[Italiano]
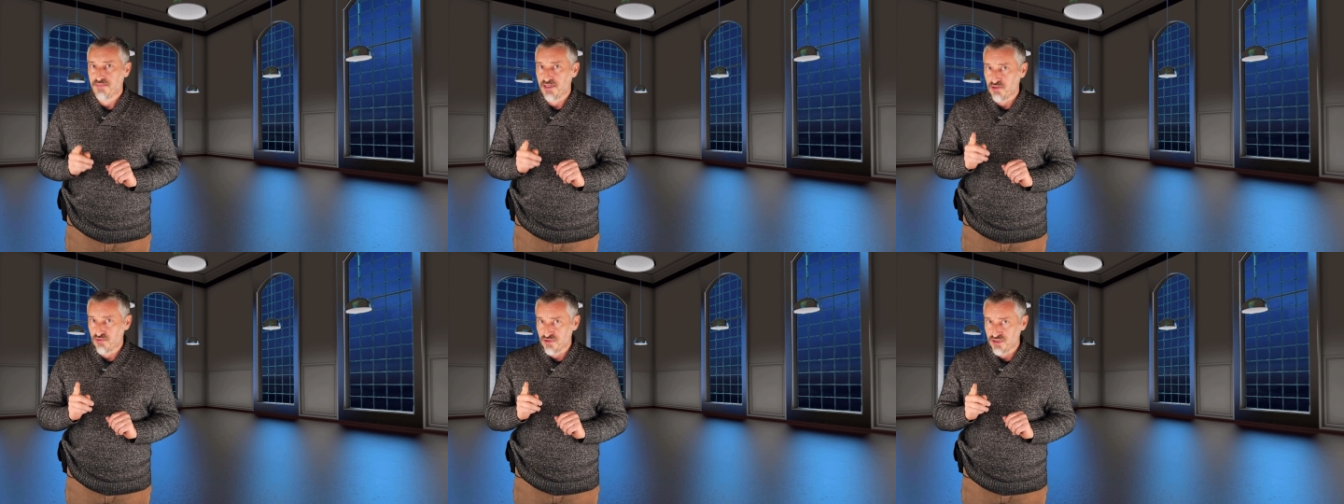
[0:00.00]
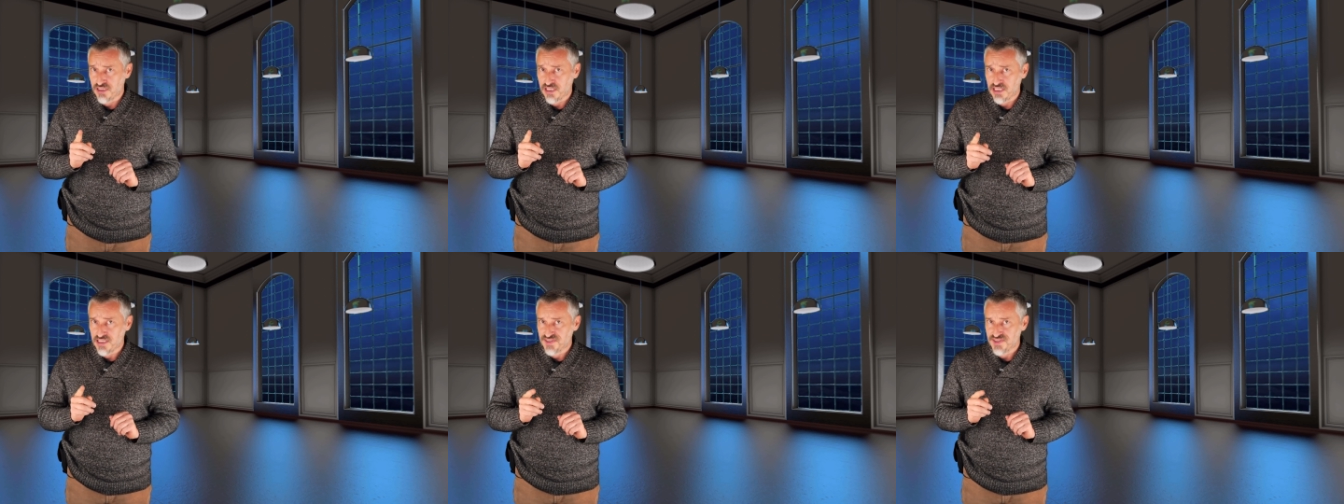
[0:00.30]
per
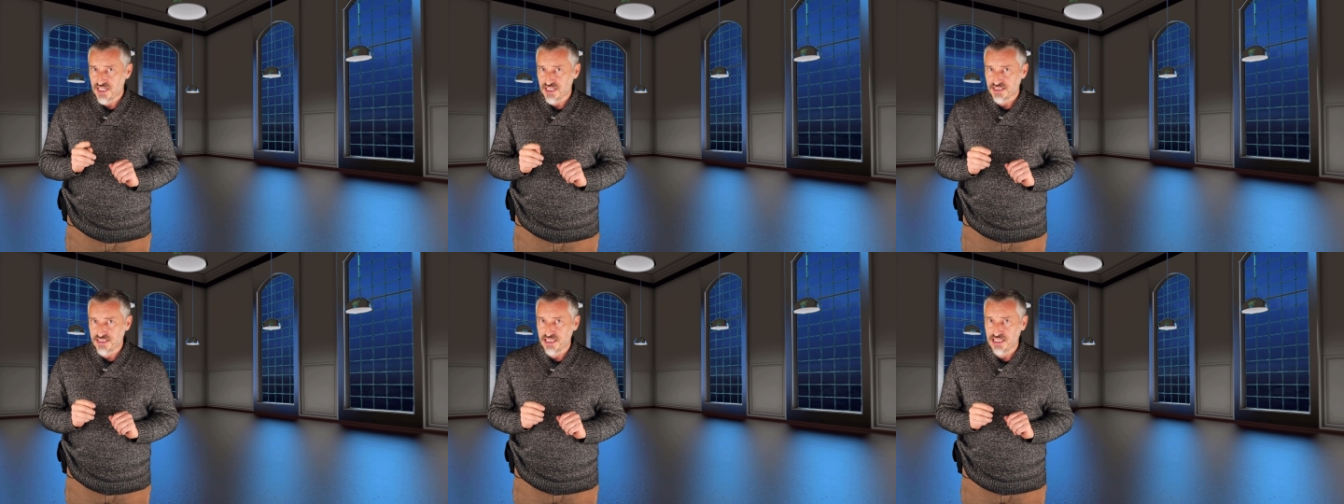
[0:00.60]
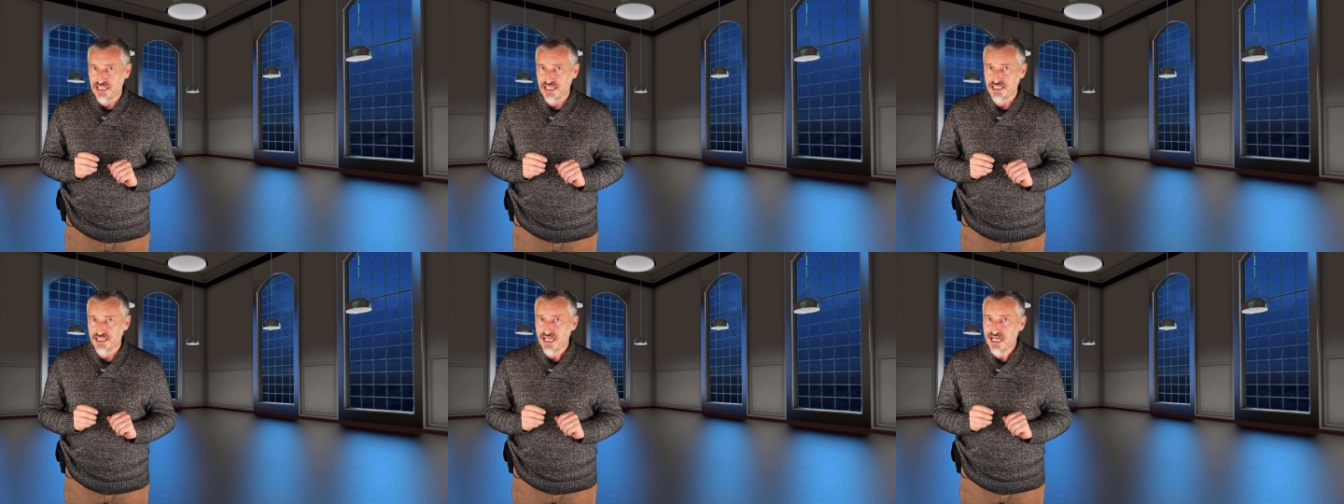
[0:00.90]
utilizzarne
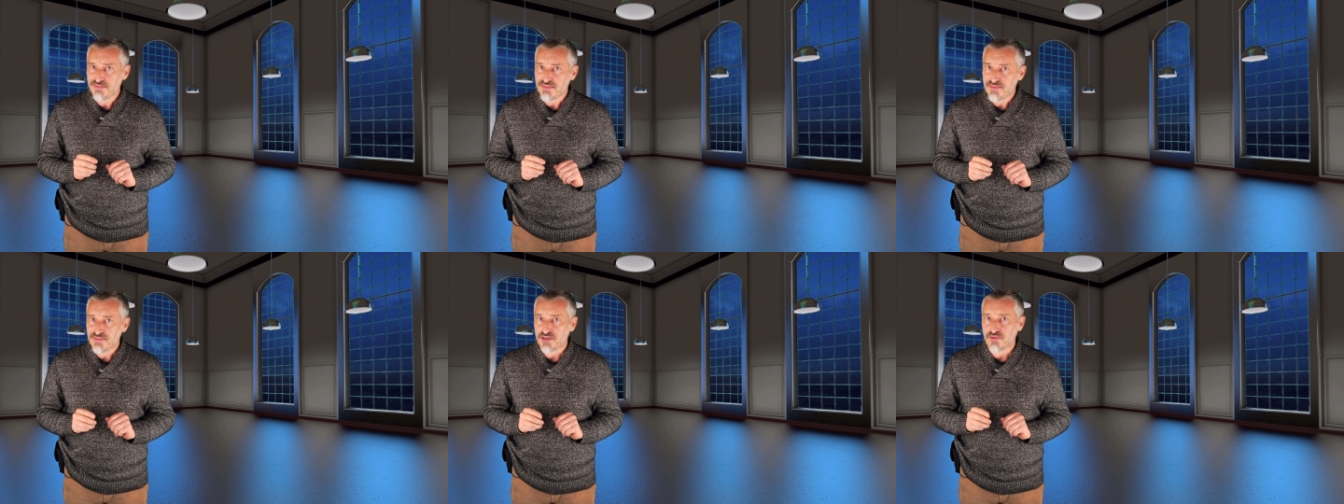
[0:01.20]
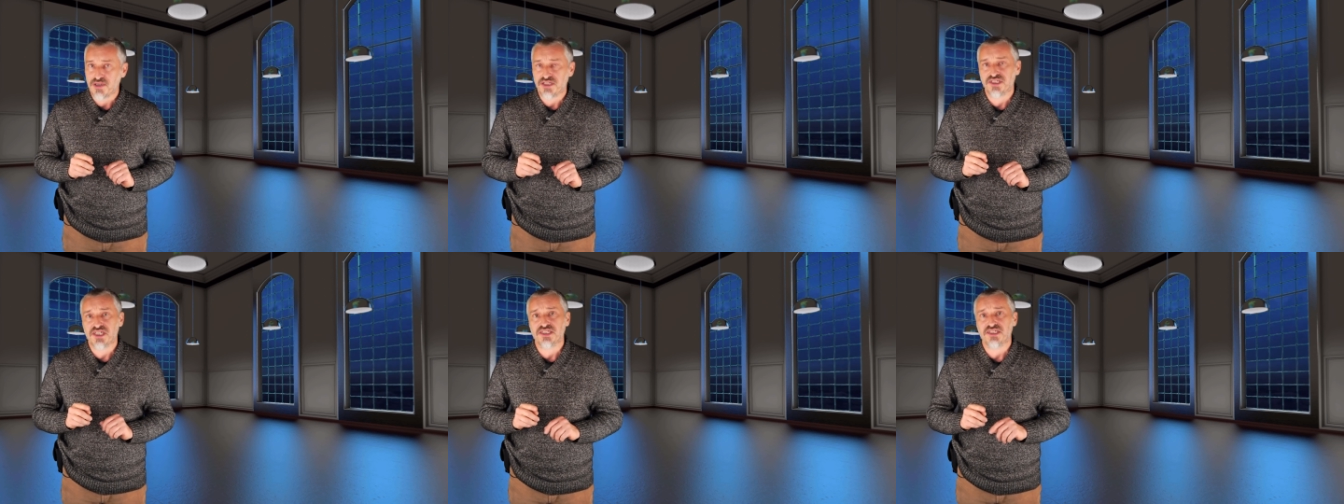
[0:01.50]
il legname
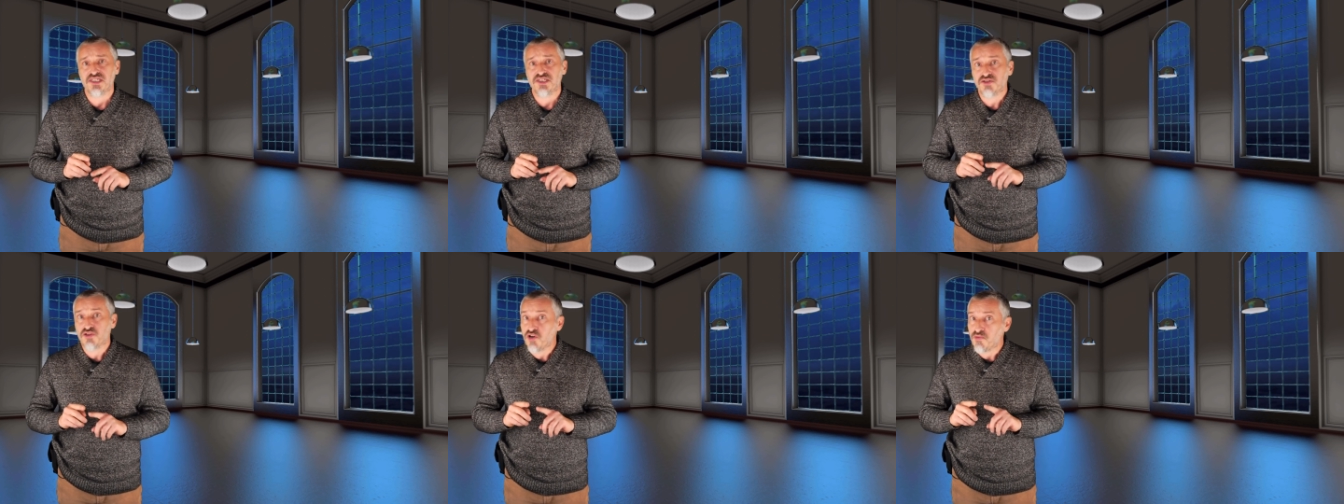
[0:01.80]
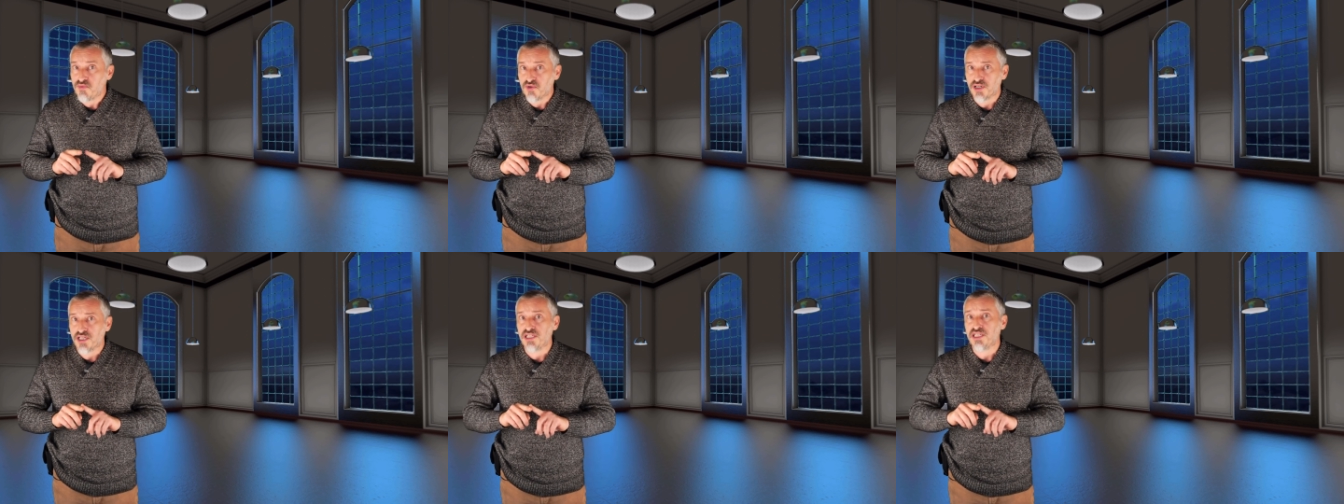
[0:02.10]
per qualsiasi scopo